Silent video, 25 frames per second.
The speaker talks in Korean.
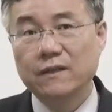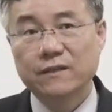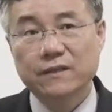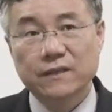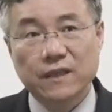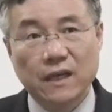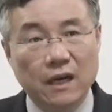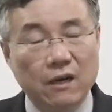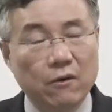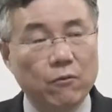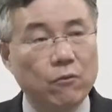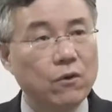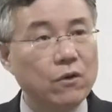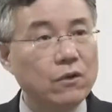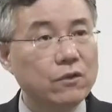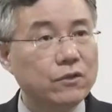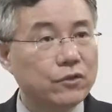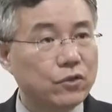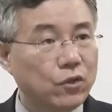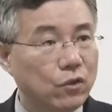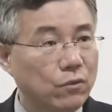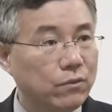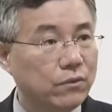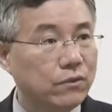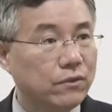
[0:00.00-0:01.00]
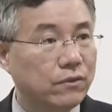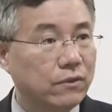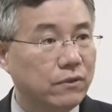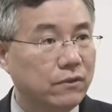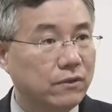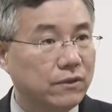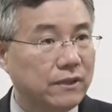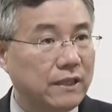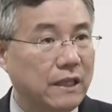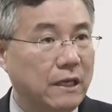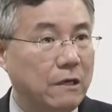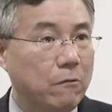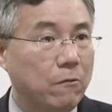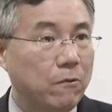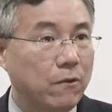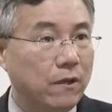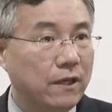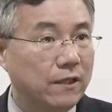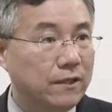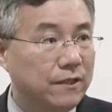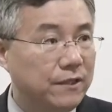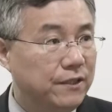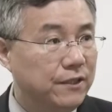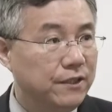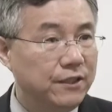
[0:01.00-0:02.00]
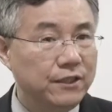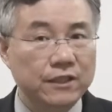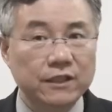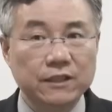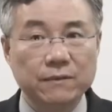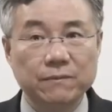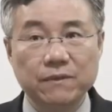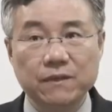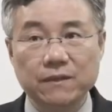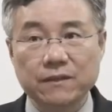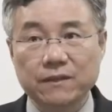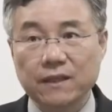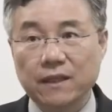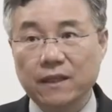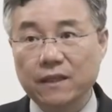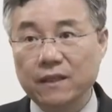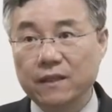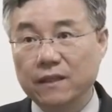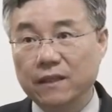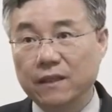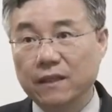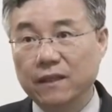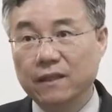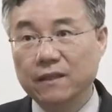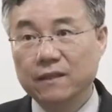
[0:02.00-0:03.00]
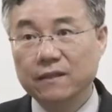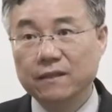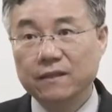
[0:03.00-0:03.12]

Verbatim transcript: 4월 초부터 4월 한 20일 사이